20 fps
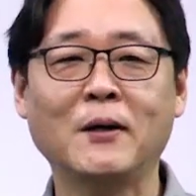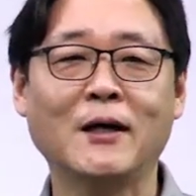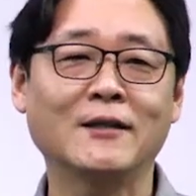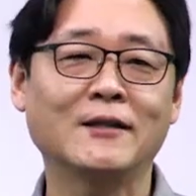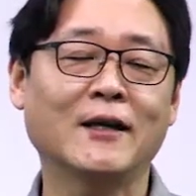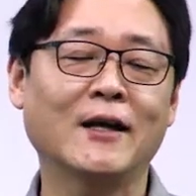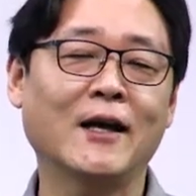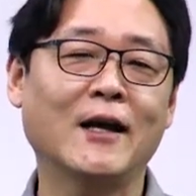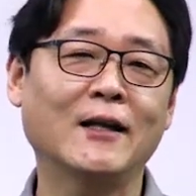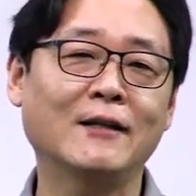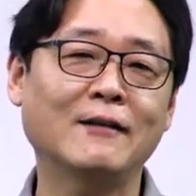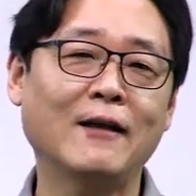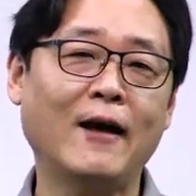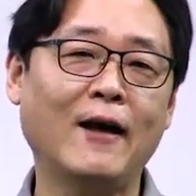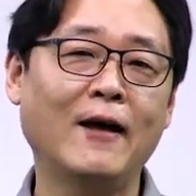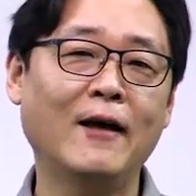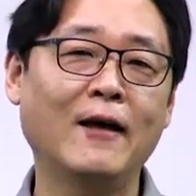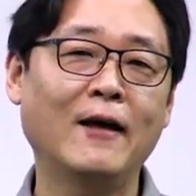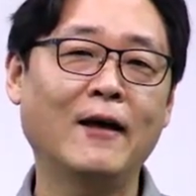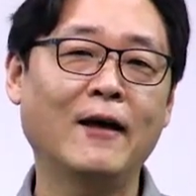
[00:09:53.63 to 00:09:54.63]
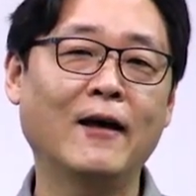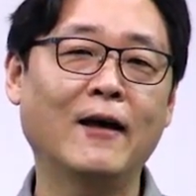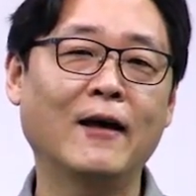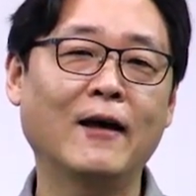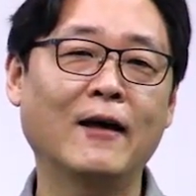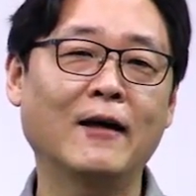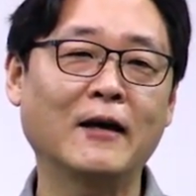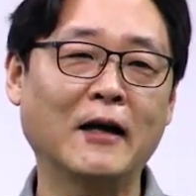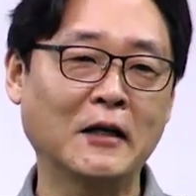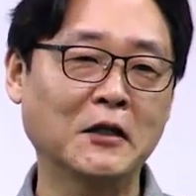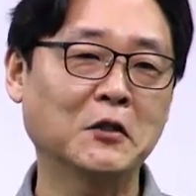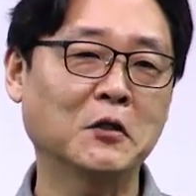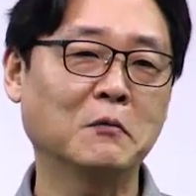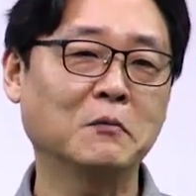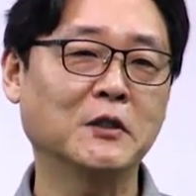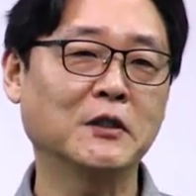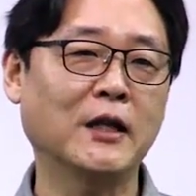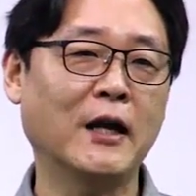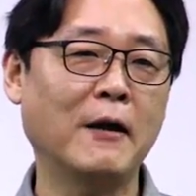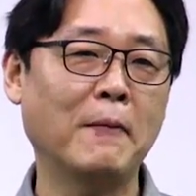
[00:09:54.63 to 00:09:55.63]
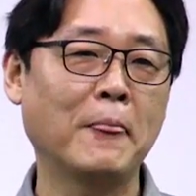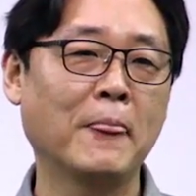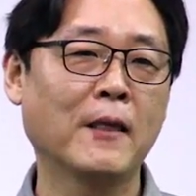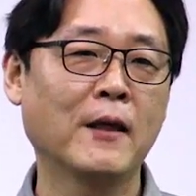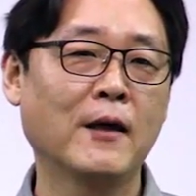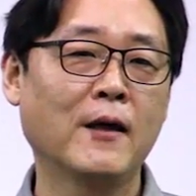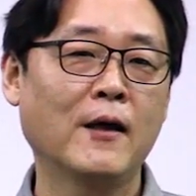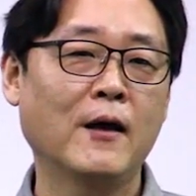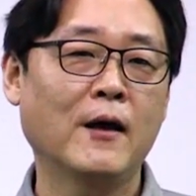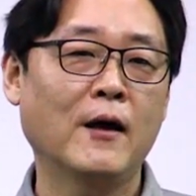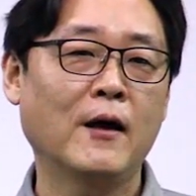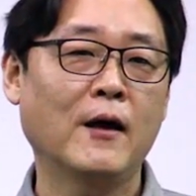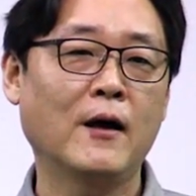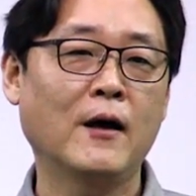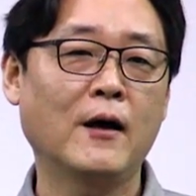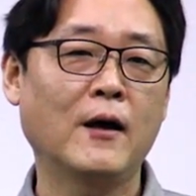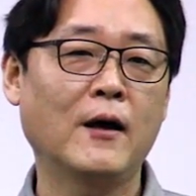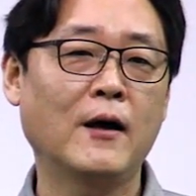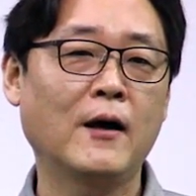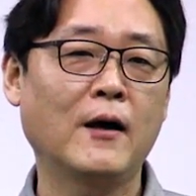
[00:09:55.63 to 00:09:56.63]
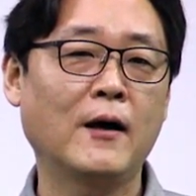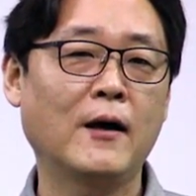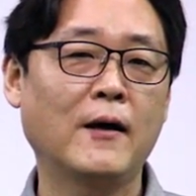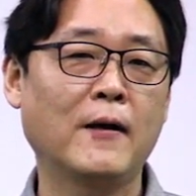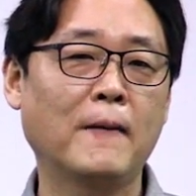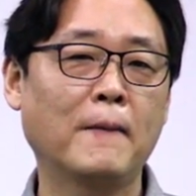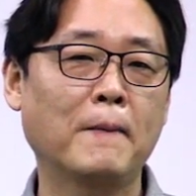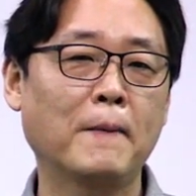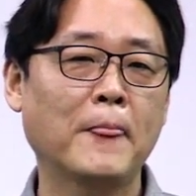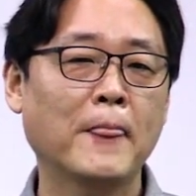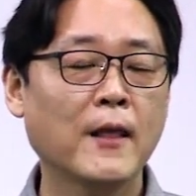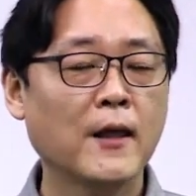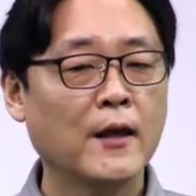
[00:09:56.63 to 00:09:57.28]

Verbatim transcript: 받아야 한다라는 겁니다. 아,